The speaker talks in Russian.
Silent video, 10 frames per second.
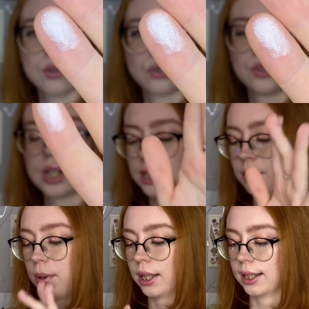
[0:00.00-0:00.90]
вот выглядит
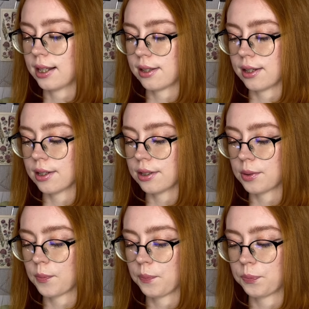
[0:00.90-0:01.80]
белый оттенок.
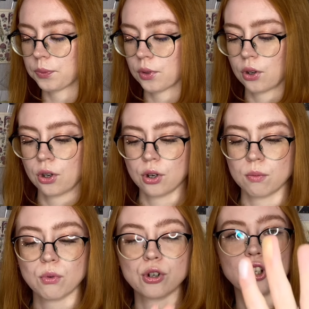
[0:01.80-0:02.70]

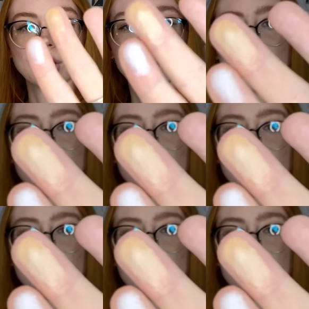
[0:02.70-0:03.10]
Больше такой